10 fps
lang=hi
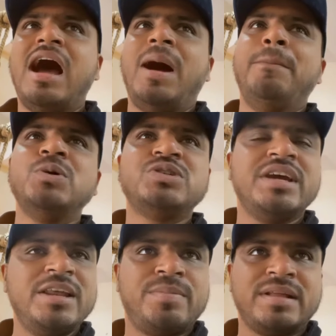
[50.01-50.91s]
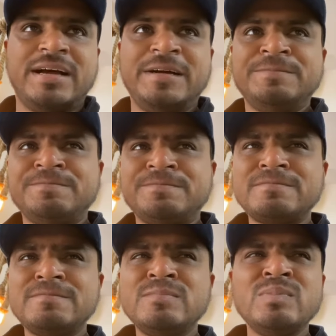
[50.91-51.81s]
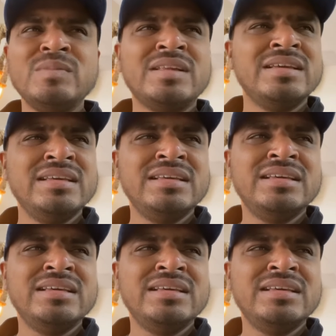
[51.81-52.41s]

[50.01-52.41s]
अब मुझे नहीं पता कि